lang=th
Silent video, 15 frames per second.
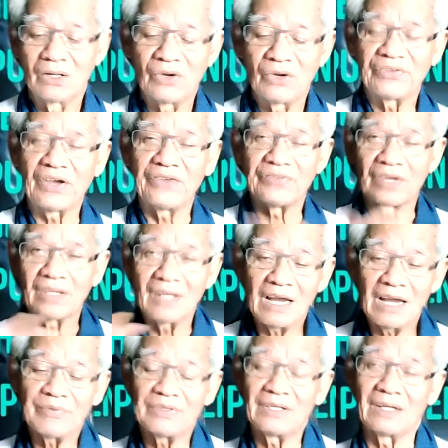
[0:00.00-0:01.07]
ก็ใส่สัญ
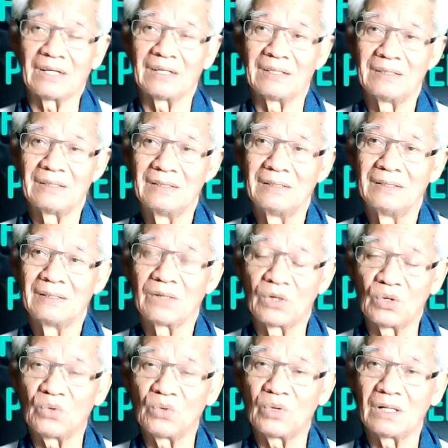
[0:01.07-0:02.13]
ลักษณ์ไปสิก
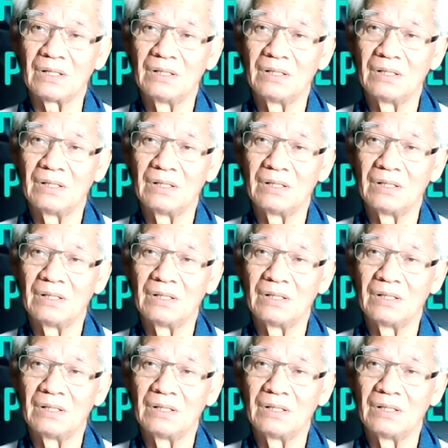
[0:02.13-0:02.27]
ลัว